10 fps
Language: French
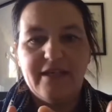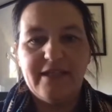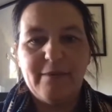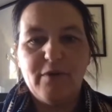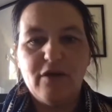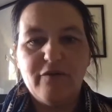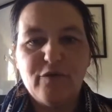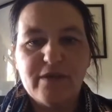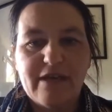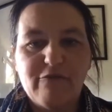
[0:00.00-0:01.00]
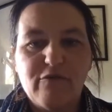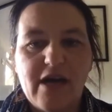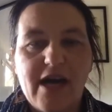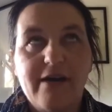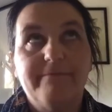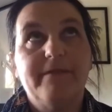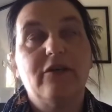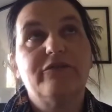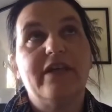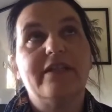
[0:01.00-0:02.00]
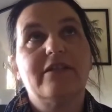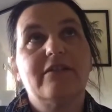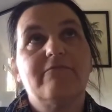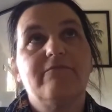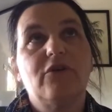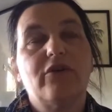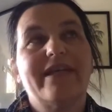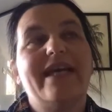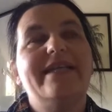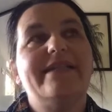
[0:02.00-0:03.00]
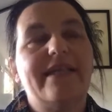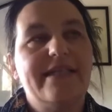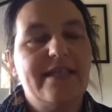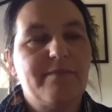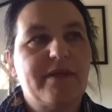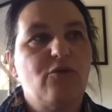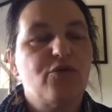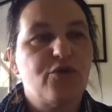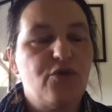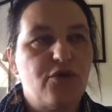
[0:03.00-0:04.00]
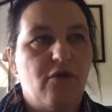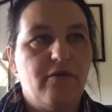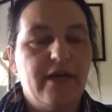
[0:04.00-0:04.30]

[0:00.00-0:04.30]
D'abord, il faut savoir en fait dans quel état d'esprit on se sent.